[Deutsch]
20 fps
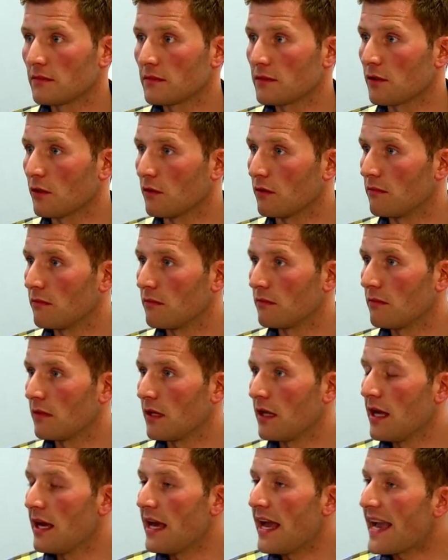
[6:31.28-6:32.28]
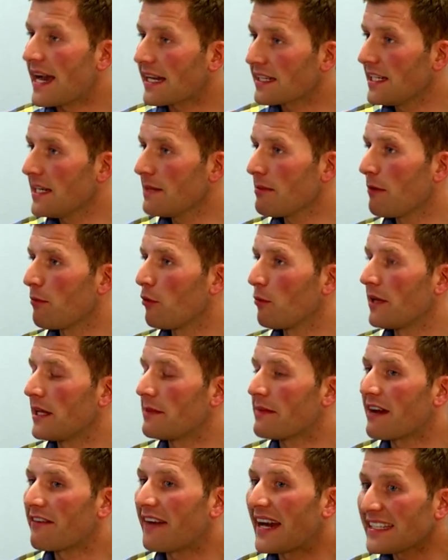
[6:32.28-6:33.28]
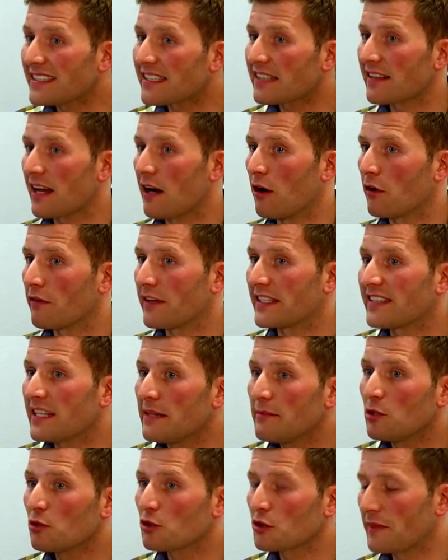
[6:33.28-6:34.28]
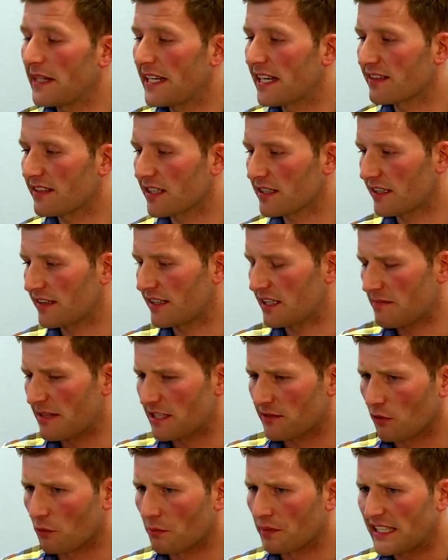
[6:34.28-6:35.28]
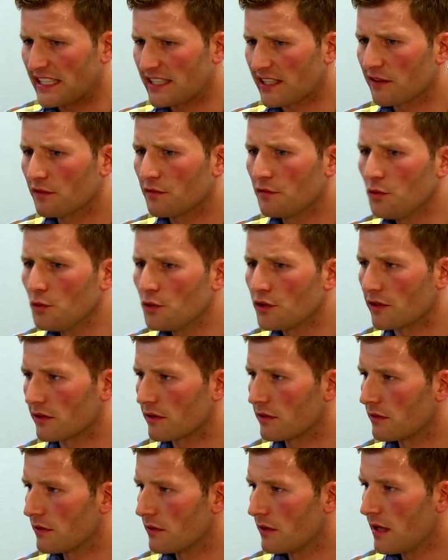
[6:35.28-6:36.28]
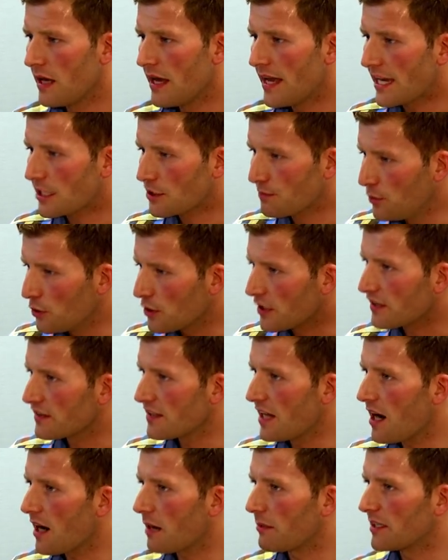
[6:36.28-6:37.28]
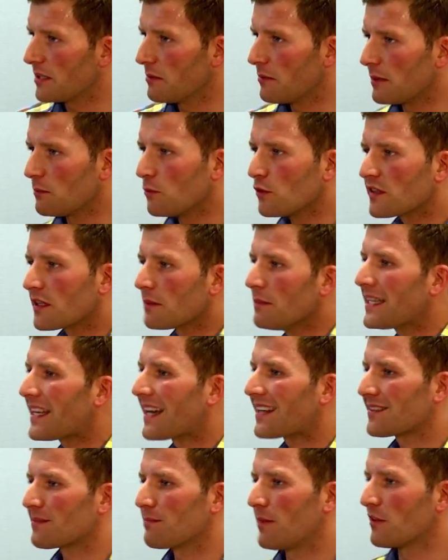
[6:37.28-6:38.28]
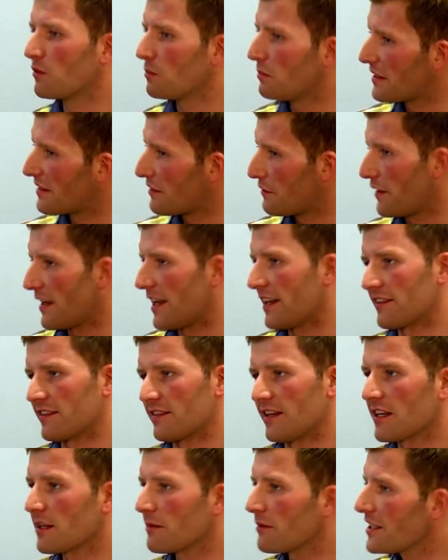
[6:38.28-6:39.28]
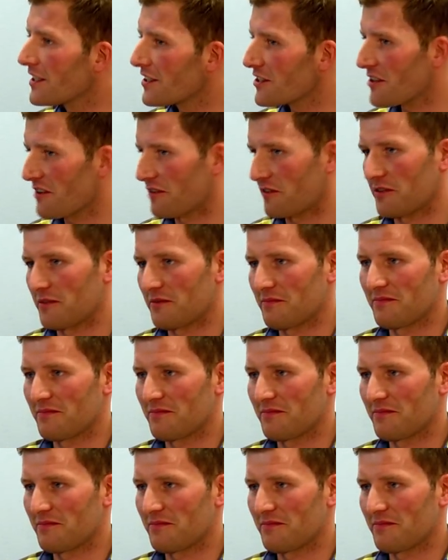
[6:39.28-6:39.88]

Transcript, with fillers: So. Er hat ein Leberproblem. Er weiß es auch, weil zehn Minuten später sagt er sich, Mensch, warum bin ich denn so wütend? Er spürt es nach, aber in dem Moment musste er mich erstmal so ein bisschen verletzen. Hat aber nicht geschafft.